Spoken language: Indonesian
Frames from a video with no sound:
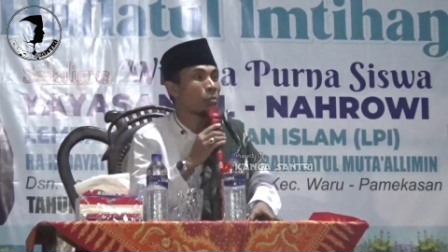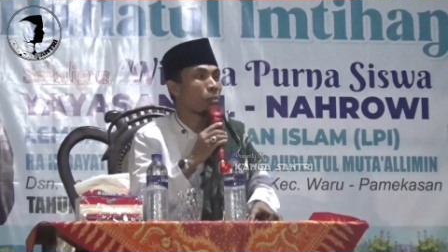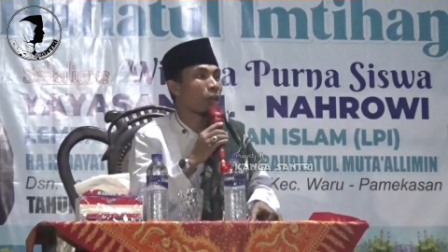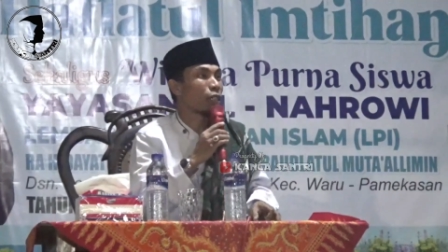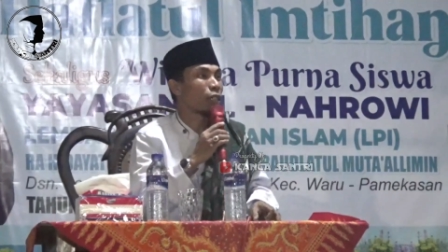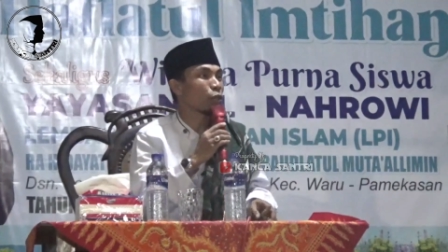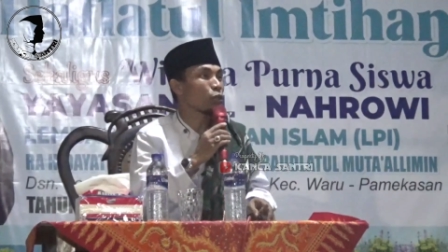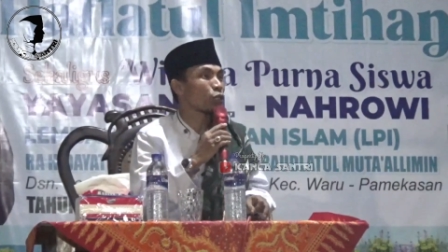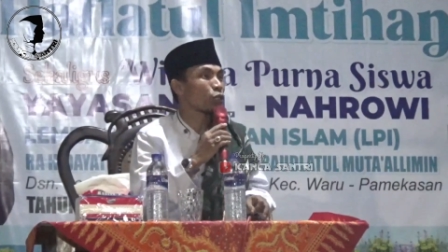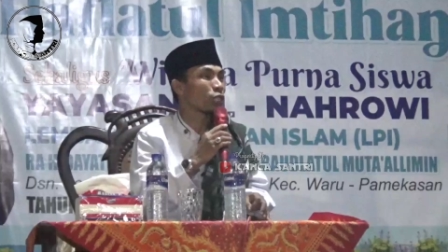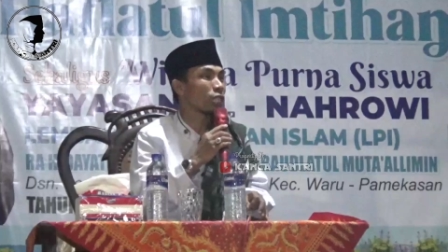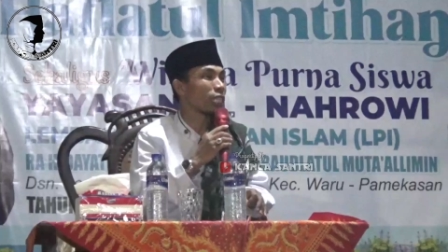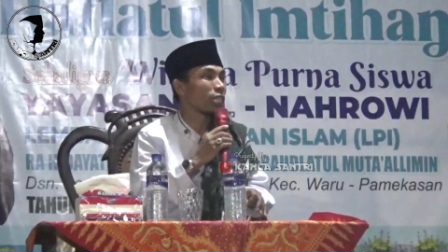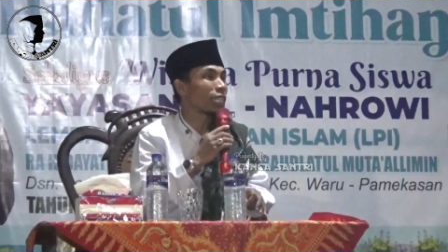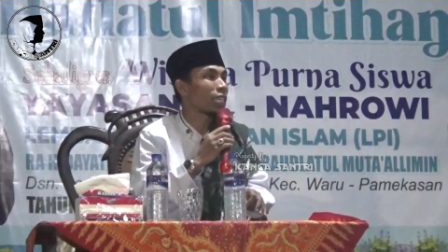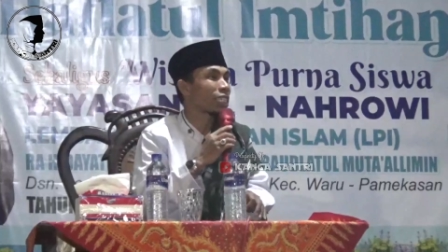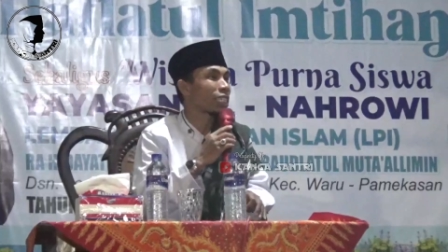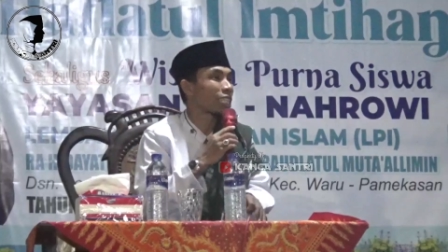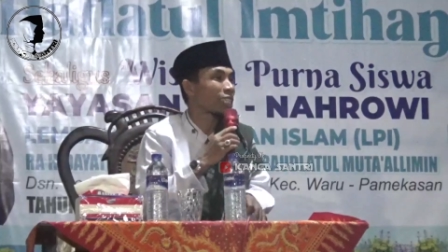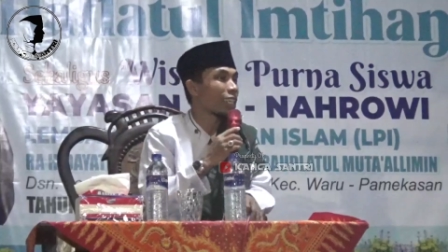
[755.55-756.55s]
manusia
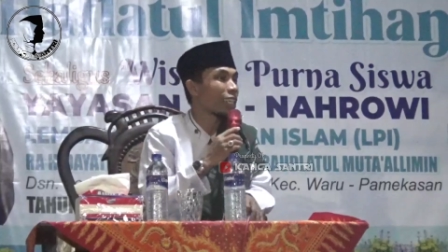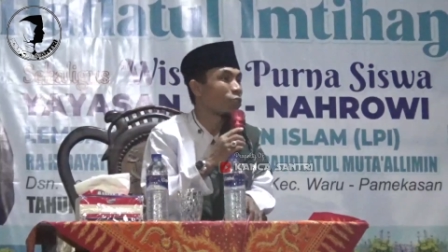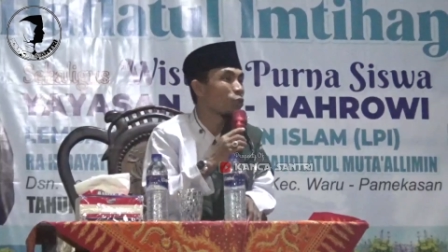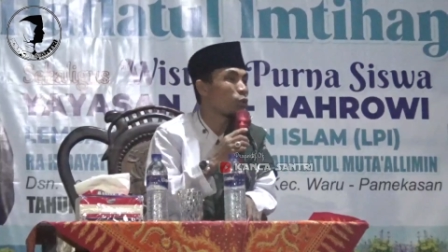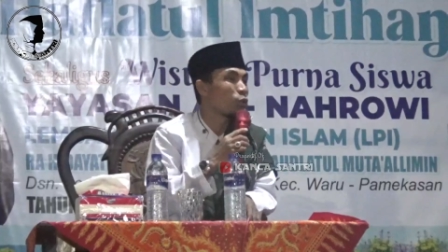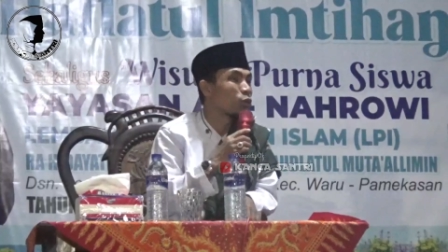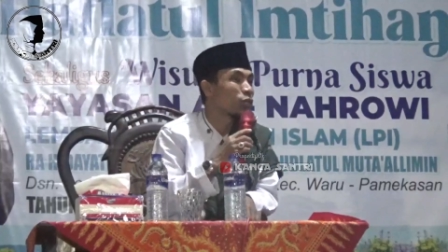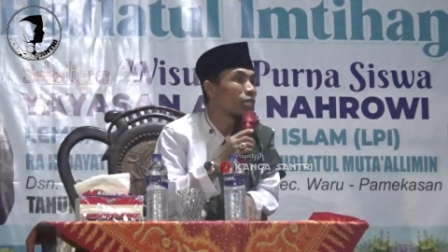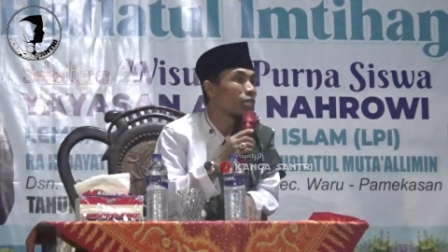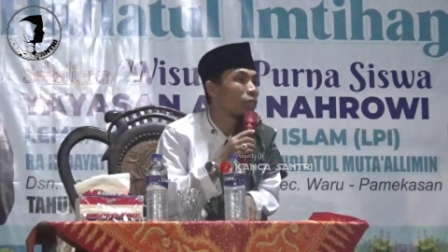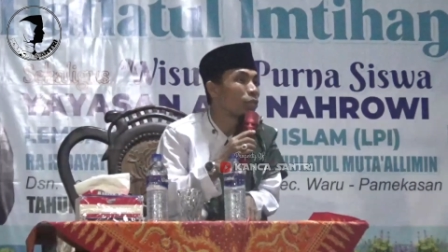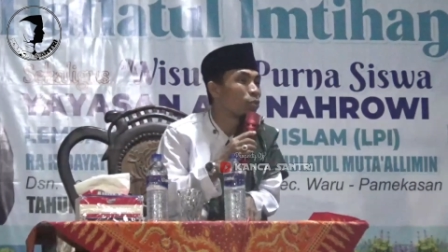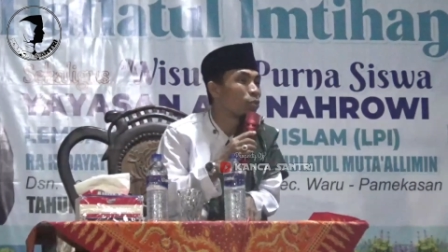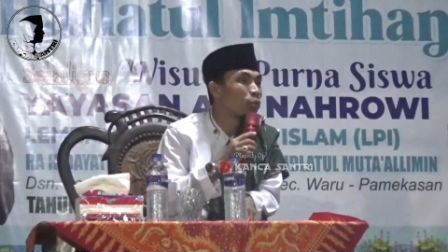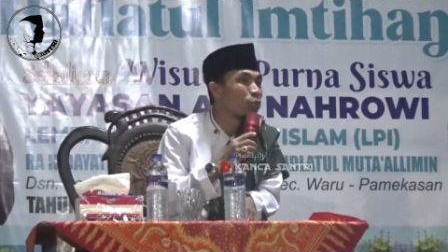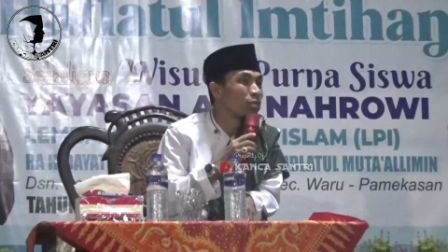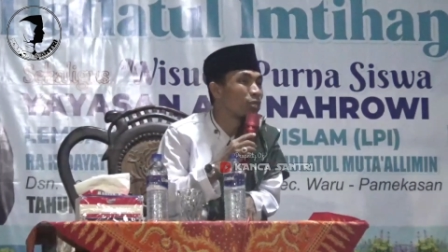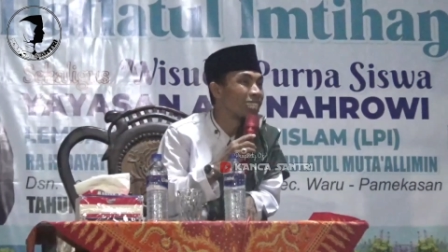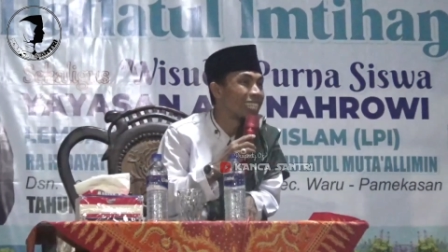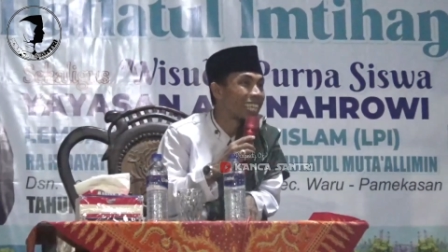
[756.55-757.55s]
ni ketergantung
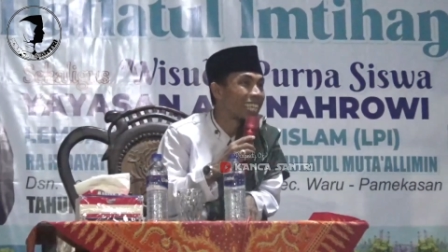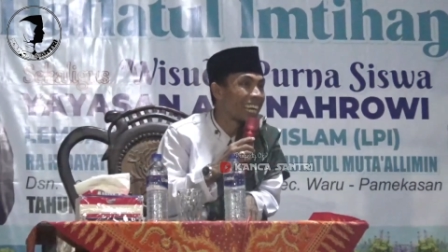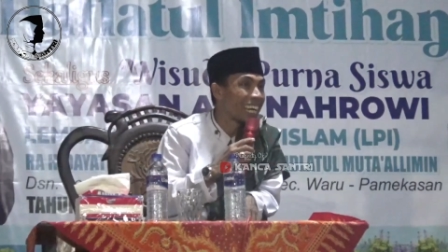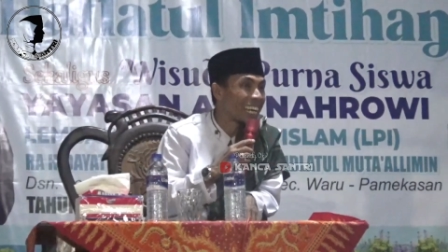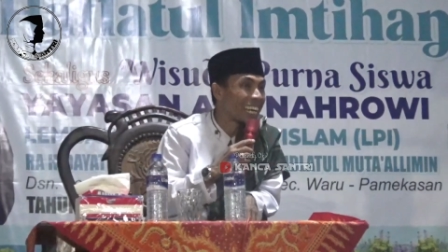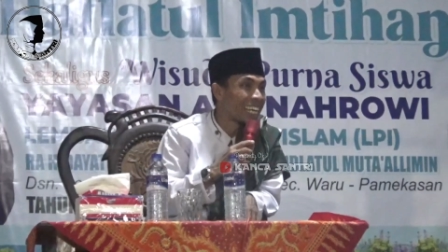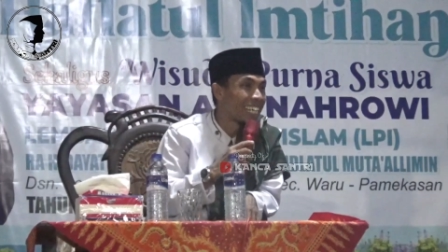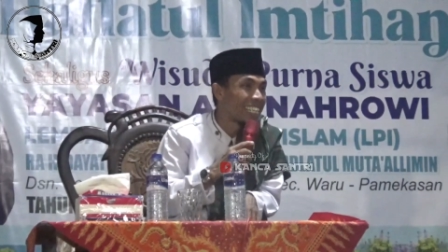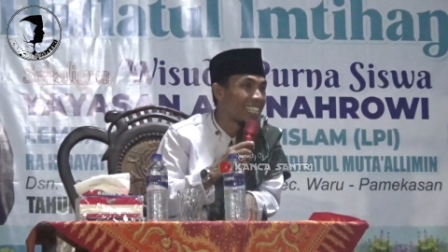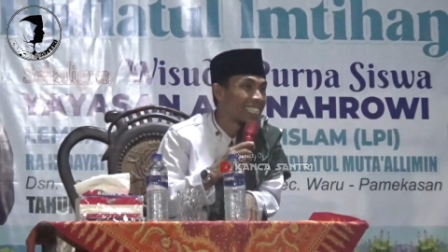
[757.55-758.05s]
dinbu dinna